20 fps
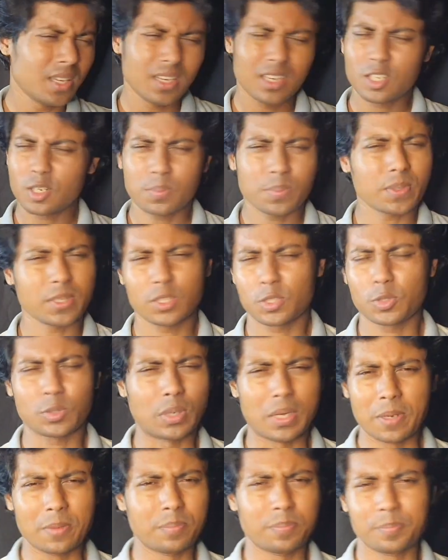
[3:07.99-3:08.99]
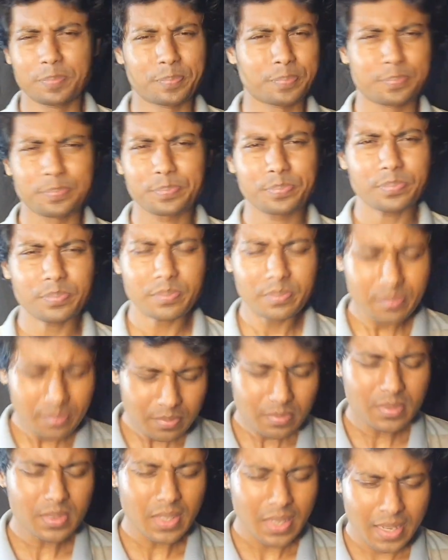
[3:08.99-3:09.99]
এসব কিচ্ছু না
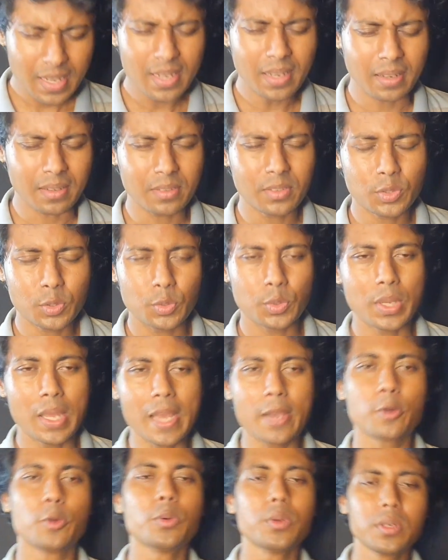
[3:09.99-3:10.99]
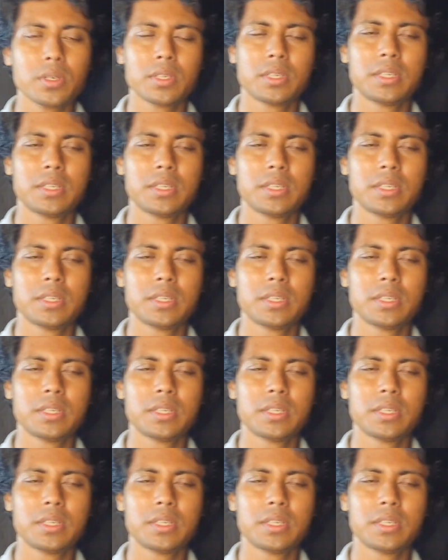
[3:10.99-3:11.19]
হ্যাঁ তো এখন